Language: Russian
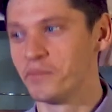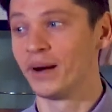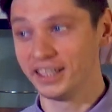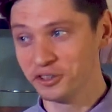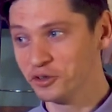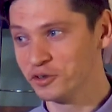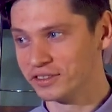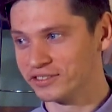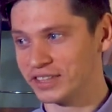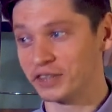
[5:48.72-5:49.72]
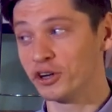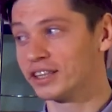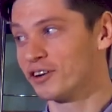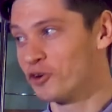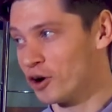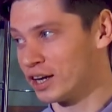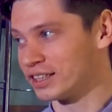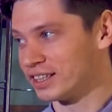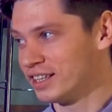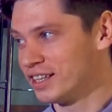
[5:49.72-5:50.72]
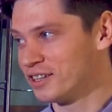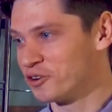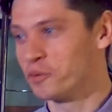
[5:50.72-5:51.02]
пойду в такой-то город и